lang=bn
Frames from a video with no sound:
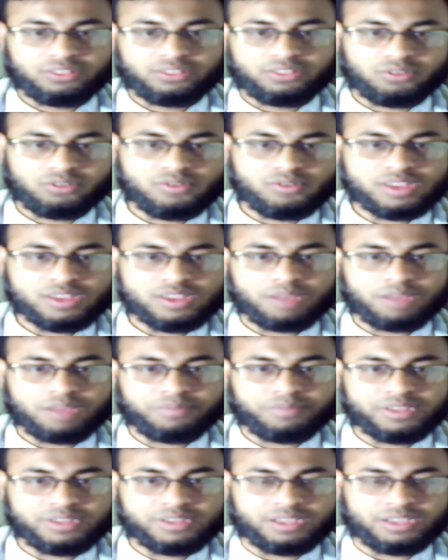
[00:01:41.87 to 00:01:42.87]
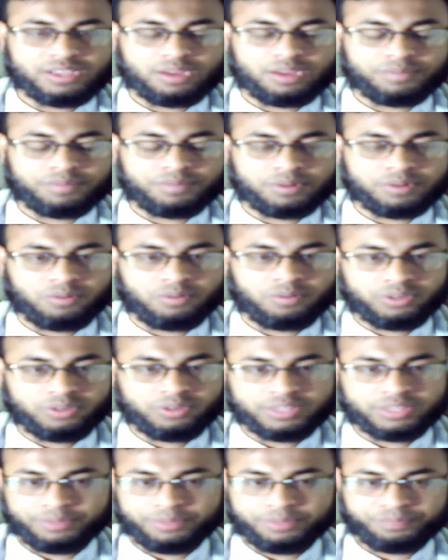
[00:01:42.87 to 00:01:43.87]
তখনই আপনি আপনার
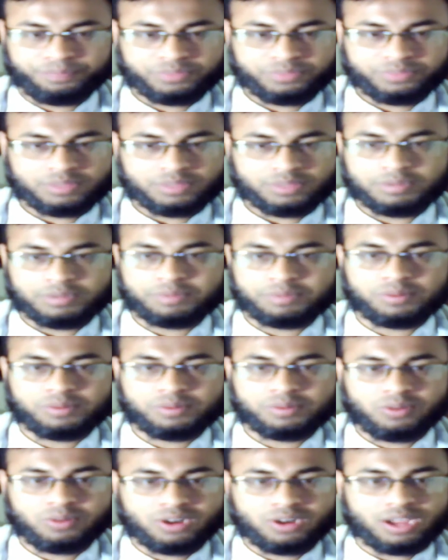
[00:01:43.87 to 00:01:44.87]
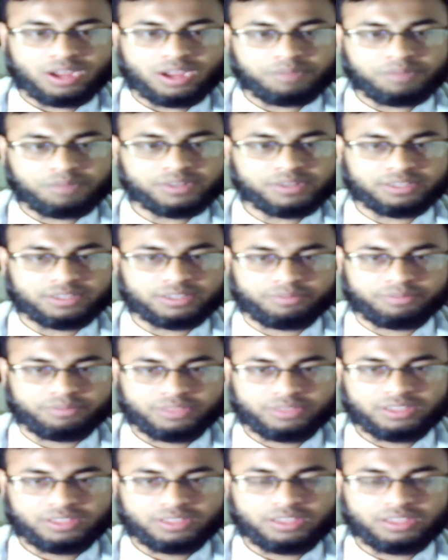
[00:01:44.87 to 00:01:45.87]
মনকে বা আপনার মন আপনাকে
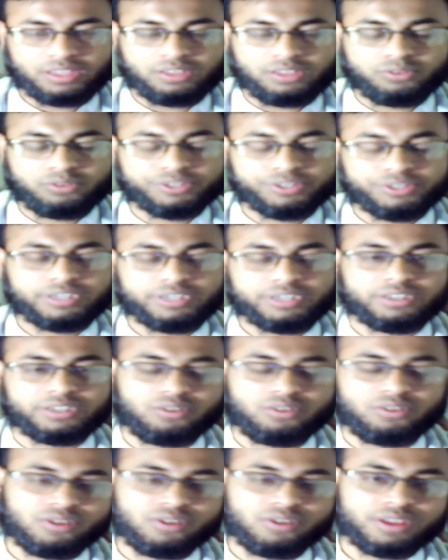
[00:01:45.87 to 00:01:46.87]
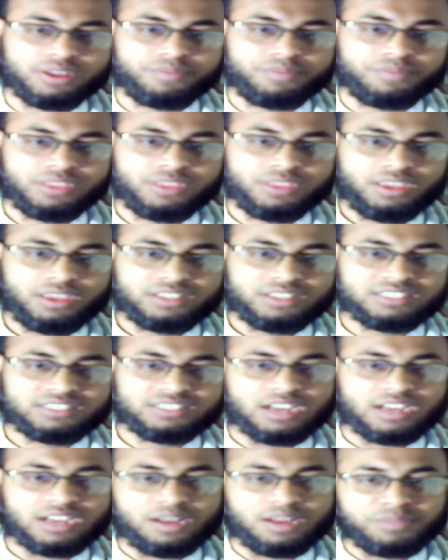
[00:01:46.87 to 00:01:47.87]
এই কোয়েশ্চেনটি করে যে
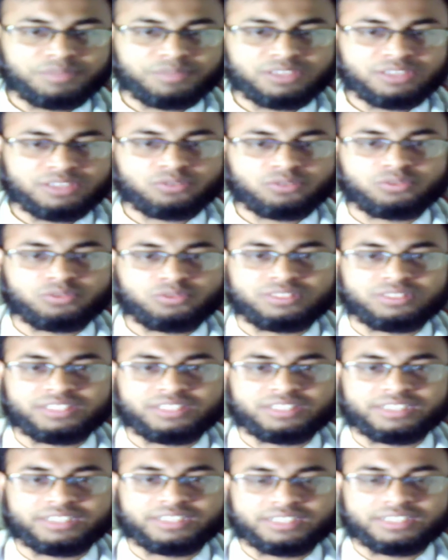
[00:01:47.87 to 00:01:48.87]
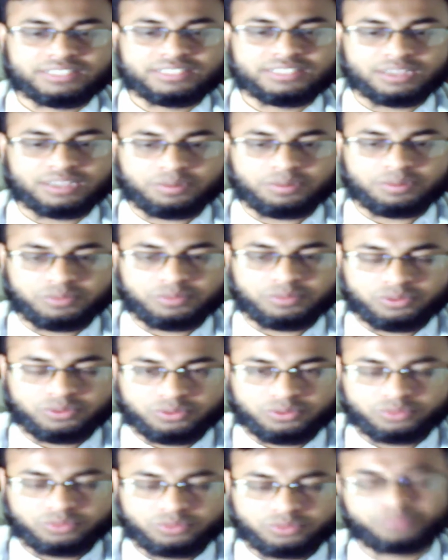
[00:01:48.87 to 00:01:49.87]
আমি কোন দিকে যাব
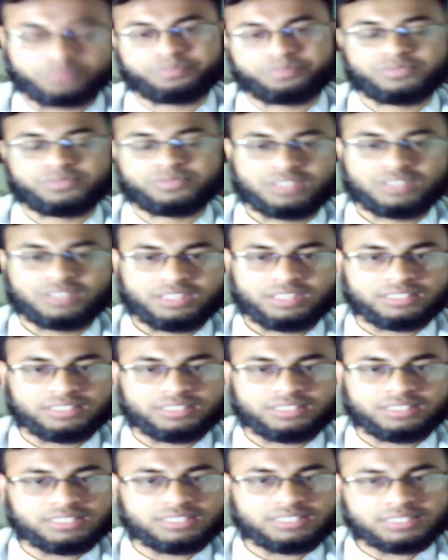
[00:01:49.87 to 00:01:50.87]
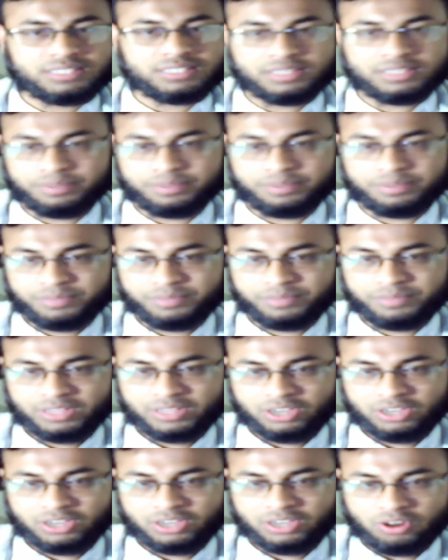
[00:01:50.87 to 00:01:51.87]
দিস ইজ এ
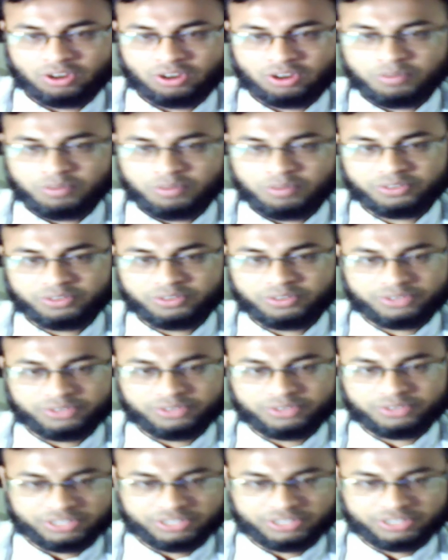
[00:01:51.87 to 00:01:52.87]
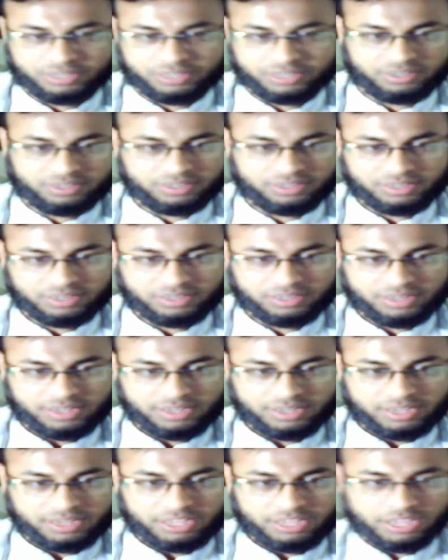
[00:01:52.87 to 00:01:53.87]
কমন কোয়েশ্চেন এভরি
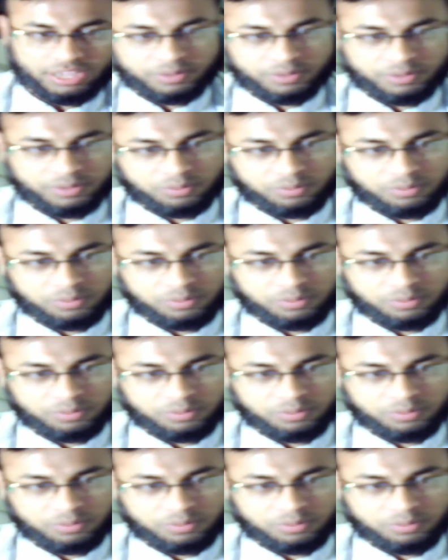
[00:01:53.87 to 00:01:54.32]
মুসলিম